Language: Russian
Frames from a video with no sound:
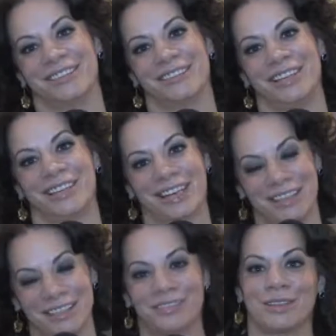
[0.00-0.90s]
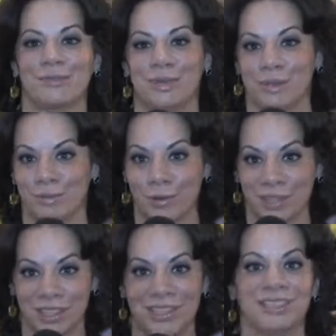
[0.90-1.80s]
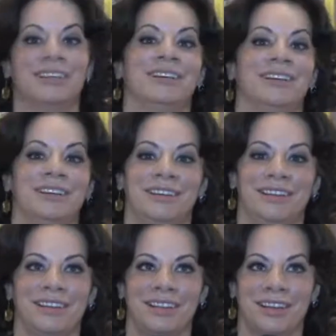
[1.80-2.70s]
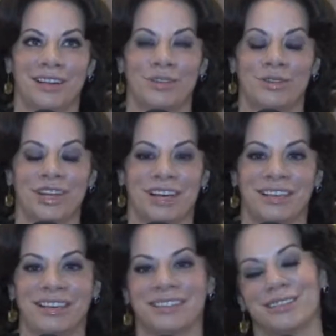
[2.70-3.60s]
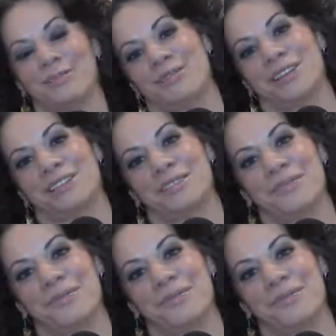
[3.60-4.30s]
в Ленинграде, в Санкт-Петербурге я не хочу никогда это забывать.